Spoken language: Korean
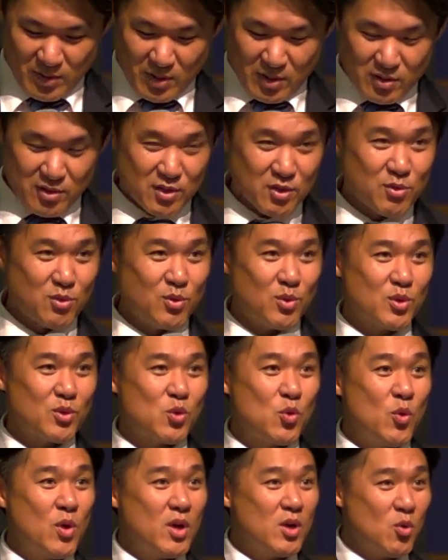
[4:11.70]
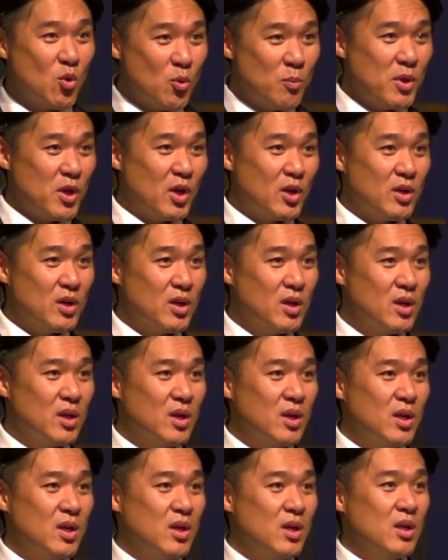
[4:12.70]
그리고 교회를 오면
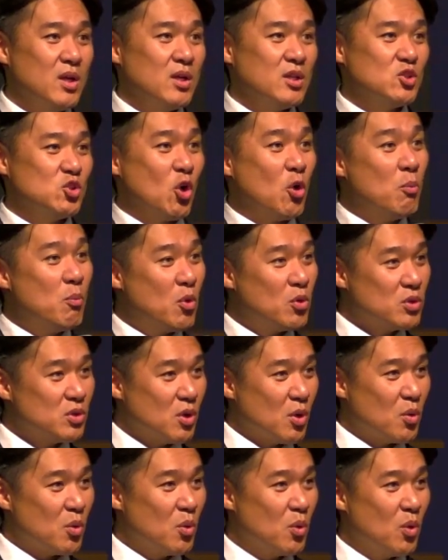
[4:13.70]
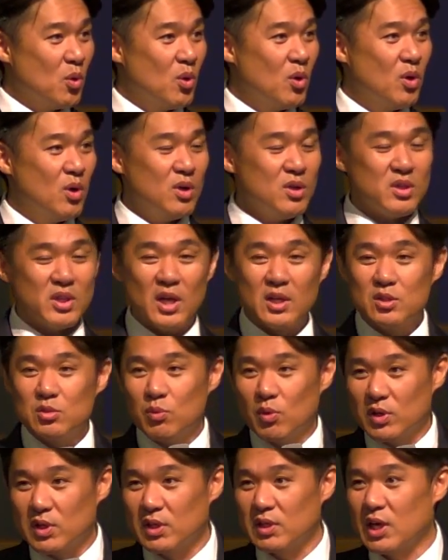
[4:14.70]
정보를 얻고
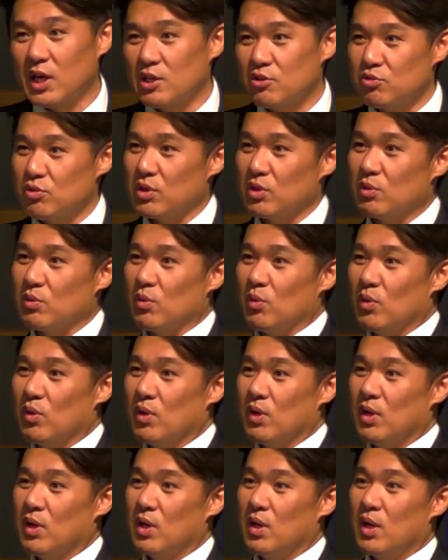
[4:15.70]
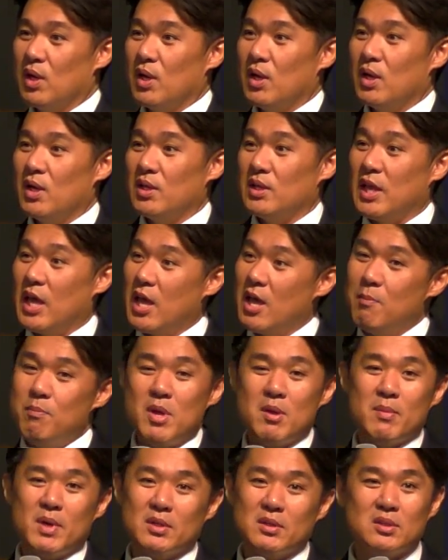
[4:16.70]
네트워킹을 할 수 있고
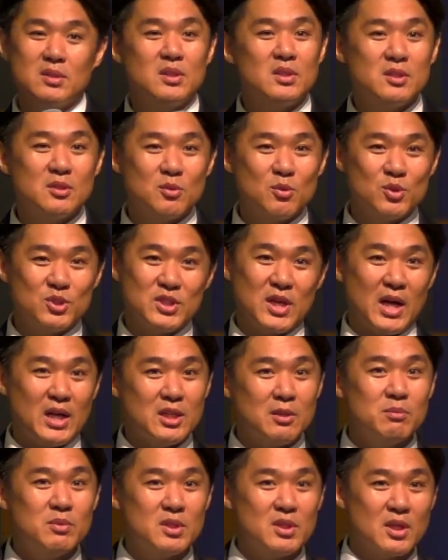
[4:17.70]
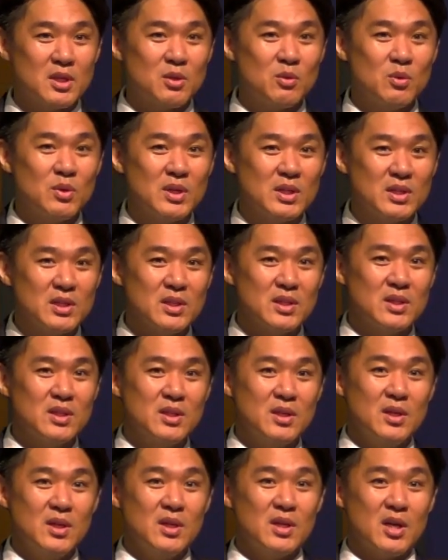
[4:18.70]
예배만 드리는 곳이 아닙니다, 교회는.
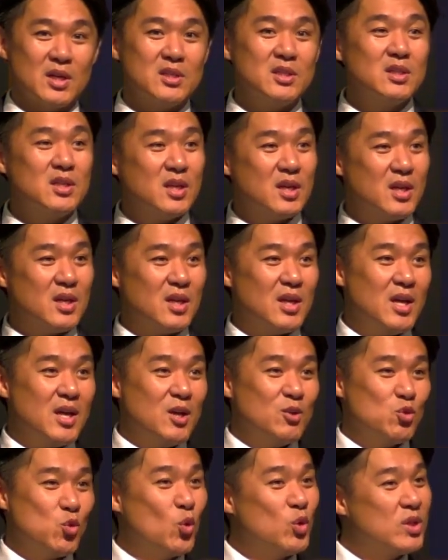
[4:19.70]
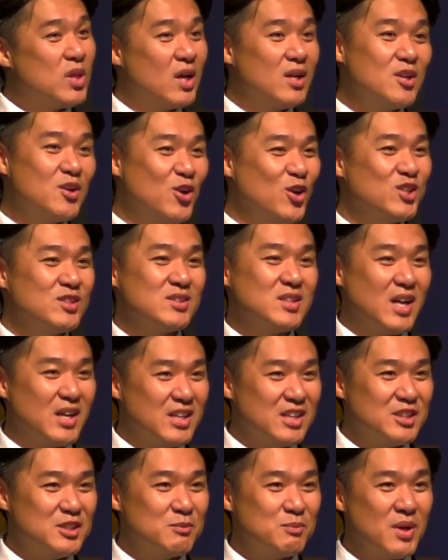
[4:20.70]
그러니까 그게 좋다는 것은
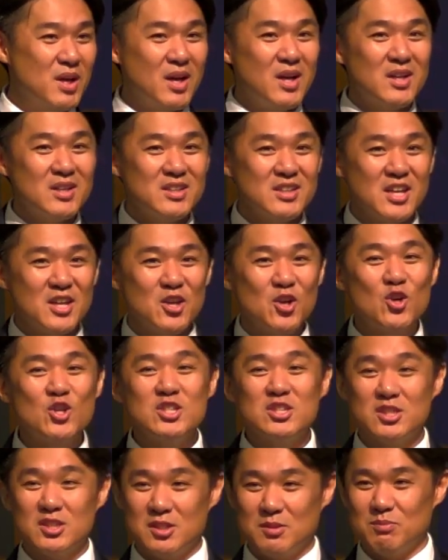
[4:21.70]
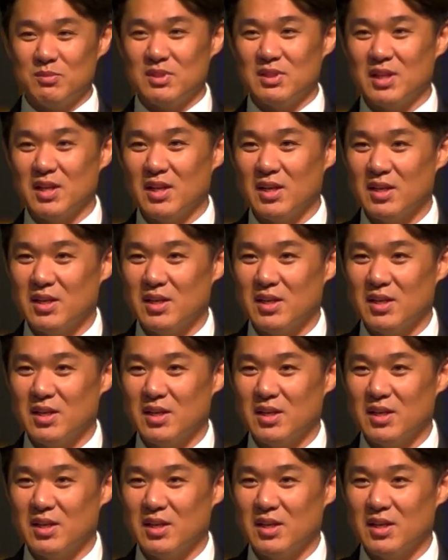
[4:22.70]
아니지만 그게 현실입니다.